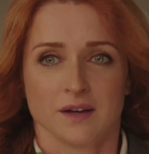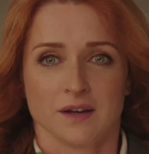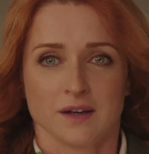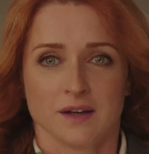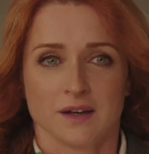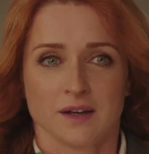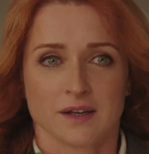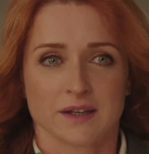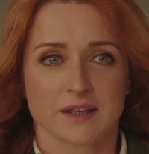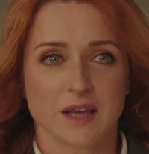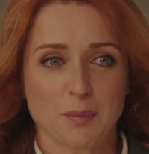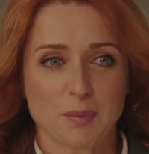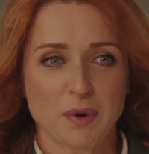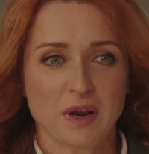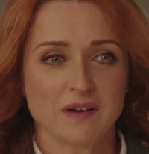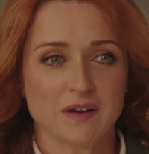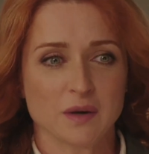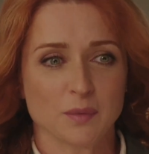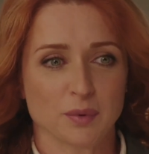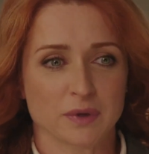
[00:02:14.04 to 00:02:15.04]
штраф. Я
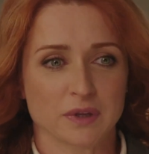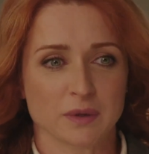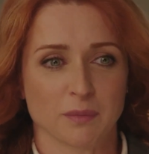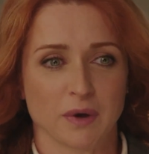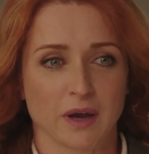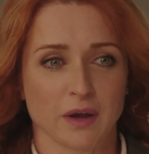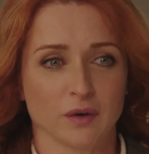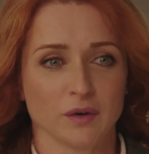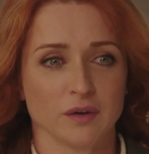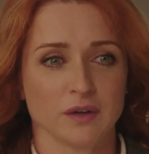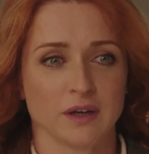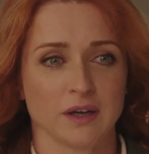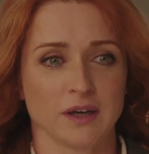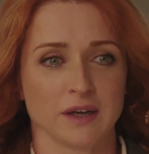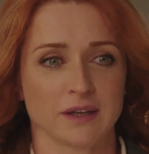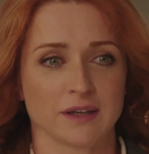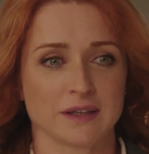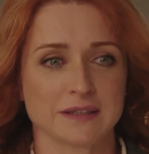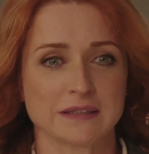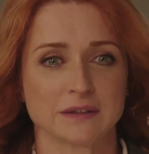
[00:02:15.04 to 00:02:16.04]
правильно понимаю?
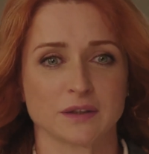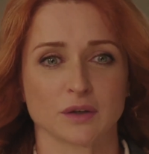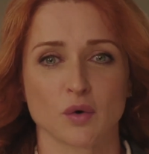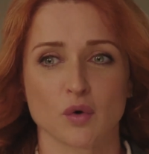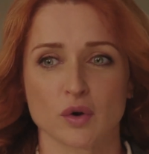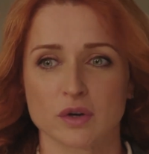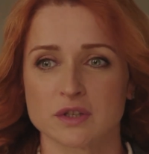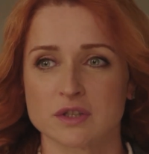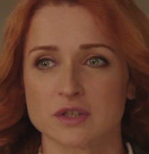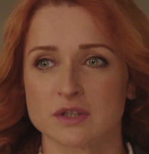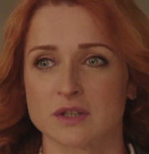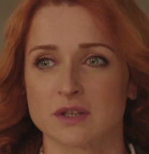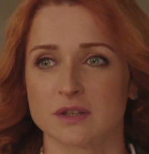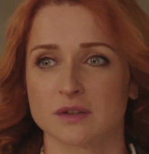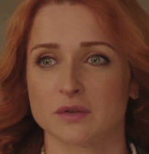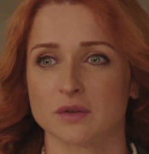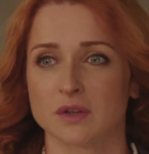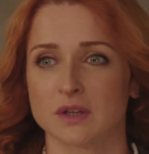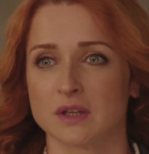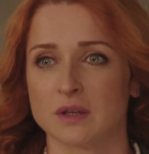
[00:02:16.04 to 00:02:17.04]
Если ты
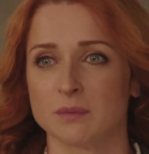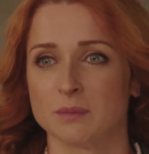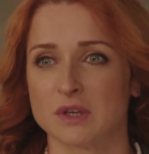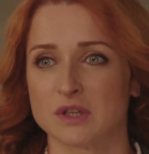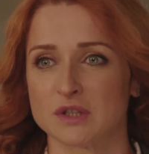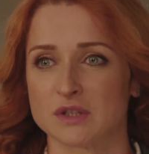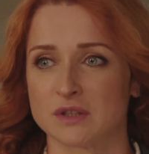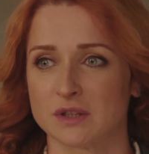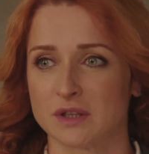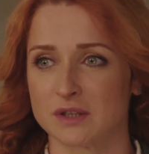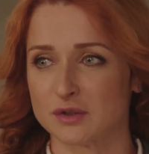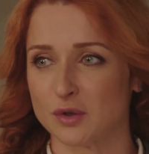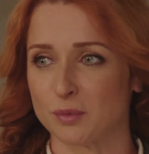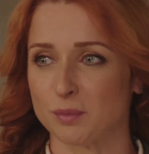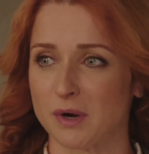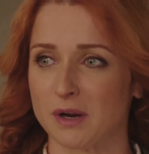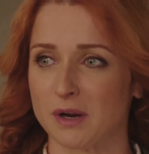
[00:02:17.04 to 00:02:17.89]
горничная, то ты не имеешь ни на что